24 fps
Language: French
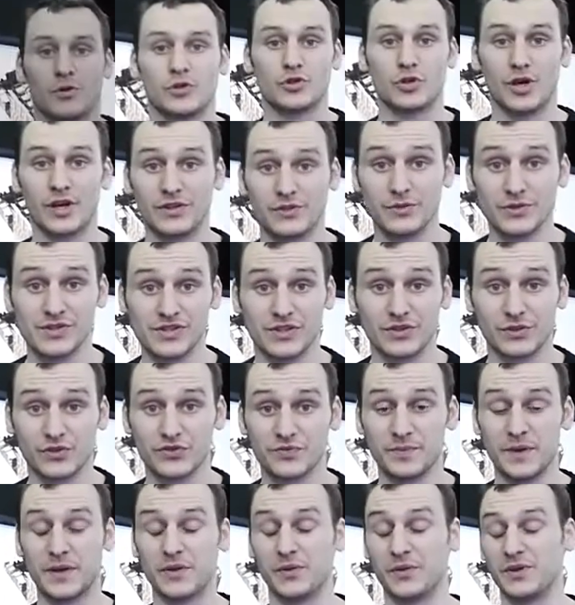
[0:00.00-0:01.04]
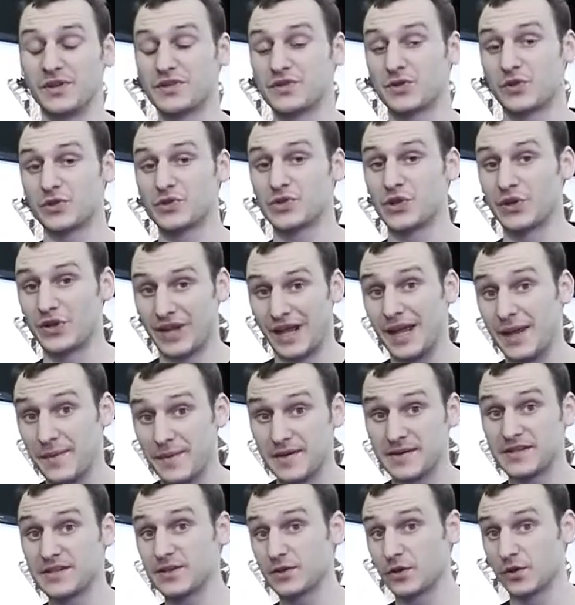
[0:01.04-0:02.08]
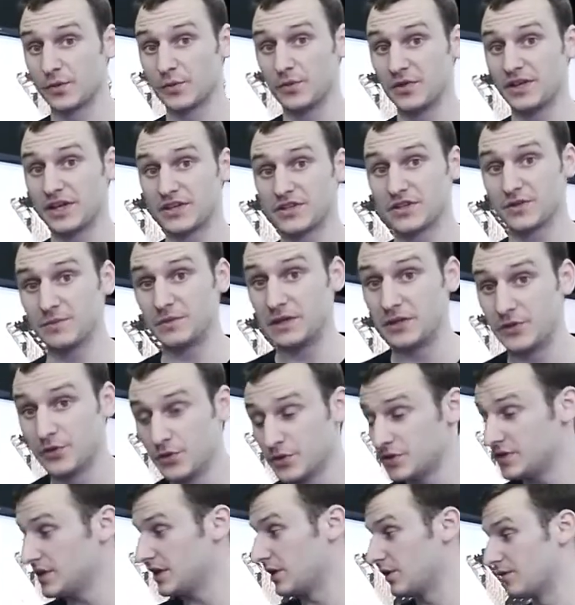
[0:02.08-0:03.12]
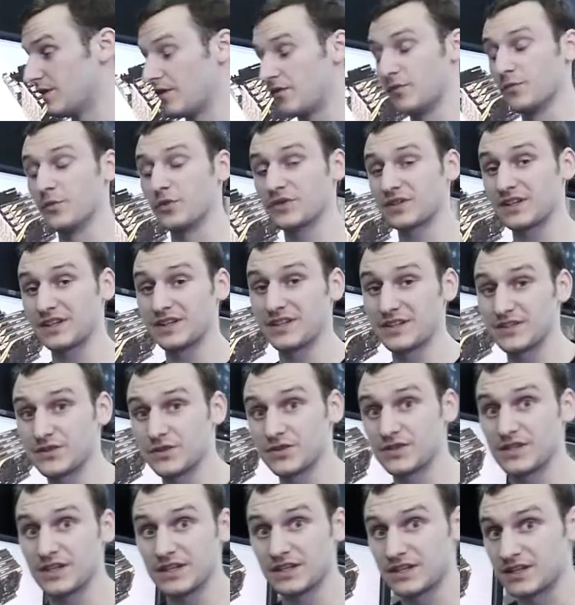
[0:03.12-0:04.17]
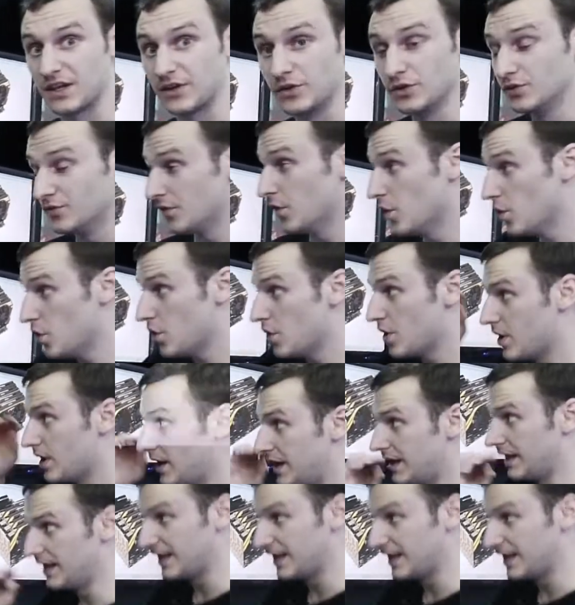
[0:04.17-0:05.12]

Bonjour à tous, c'est Troufman, on est sur le stand MSI au Computex 2012 et on va vous montrer qu'est-ce que c'est qu'il y a de nouveau, les,